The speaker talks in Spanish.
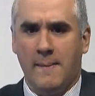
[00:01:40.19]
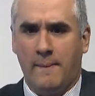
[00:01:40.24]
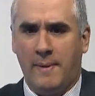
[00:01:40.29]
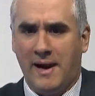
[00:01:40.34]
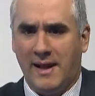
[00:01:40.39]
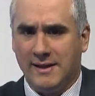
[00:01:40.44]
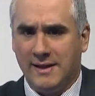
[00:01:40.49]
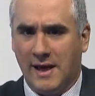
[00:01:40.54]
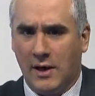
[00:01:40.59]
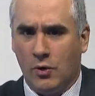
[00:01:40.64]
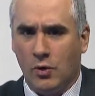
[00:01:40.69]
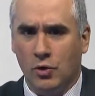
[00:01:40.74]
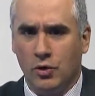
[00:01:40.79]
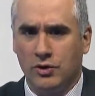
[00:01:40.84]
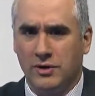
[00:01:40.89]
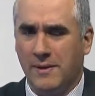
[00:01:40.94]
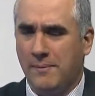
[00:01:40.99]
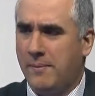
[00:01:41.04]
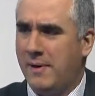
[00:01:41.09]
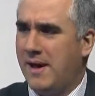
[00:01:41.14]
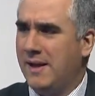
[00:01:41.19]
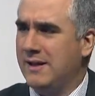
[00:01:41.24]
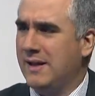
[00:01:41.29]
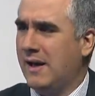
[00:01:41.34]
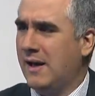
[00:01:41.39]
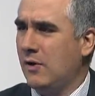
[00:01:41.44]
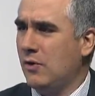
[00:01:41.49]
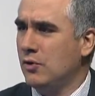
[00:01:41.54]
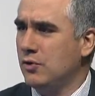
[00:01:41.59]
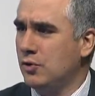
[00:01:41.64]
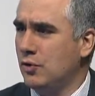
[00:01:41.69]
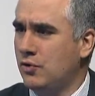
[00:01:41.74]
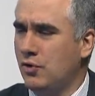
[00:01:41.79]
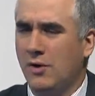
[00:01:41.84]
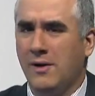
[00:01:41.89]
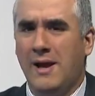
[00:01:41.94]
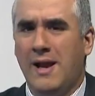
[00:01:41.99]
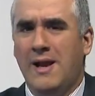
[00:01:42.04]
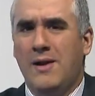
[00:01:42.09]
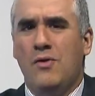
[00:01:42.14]
plan de ajuste, plan de
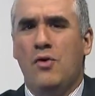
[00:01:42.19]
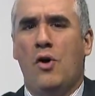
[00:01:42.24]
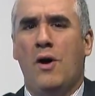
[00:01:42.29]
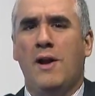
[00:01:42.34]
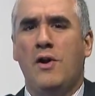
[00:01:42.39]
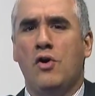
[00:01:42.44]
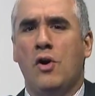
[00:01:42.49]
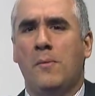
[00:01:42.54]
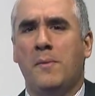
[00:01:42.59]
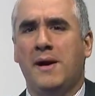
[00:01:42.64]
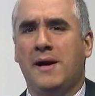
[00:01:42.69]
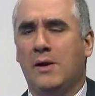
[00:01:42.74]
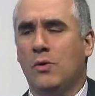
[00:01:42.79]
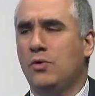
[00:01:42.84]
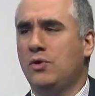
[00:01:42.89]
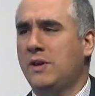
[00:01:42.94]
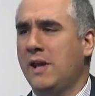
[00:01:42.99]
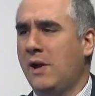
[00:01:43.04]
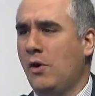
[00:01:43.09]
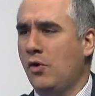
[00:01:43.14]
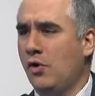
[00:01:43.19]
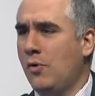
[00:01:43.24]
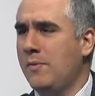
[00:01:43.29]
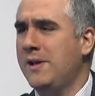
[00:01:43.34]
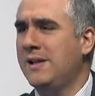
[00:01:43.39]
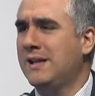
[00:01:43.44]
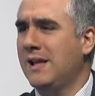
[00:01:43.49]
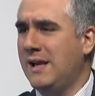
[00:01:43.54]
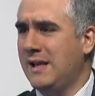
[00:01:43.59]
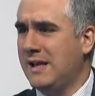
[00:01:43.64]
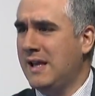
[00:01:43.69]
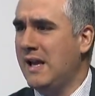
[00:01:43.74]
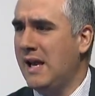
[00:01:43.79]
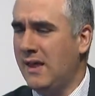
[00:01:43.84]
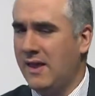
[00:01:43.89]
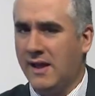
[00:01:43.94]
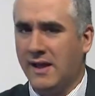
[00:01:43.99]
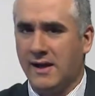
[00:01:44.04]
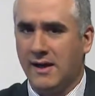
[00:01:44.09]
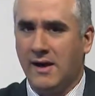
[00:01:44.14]
reconstrucción, el, el nombre que usted economista le
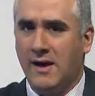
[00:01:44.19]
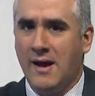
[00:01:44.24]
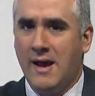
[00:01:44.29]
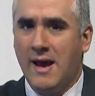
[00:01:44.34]
quiera dar.